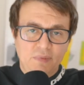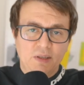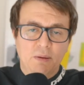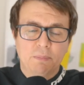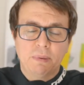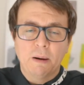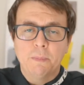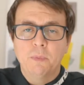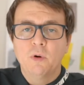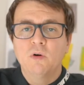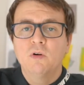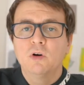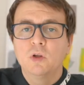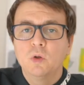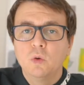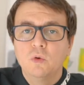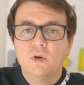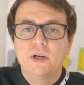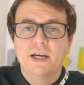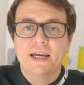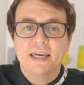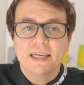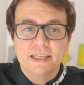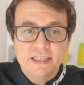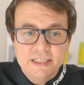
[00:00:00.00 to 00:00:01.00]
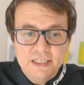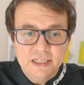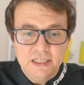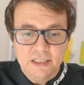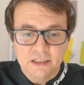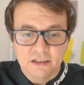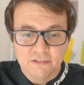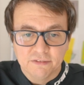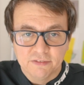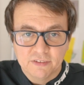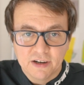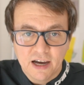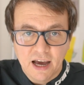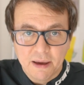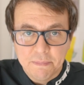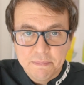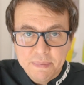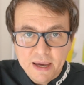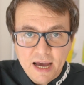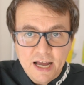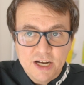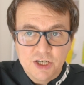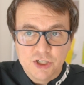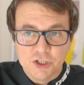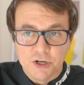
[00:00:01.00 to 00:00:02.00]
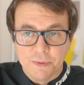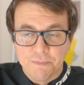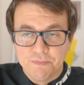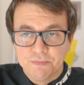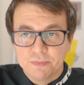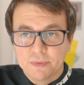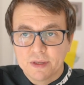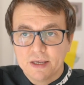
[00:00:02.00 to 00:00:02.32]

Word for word: По поводу кредитов. Опять же,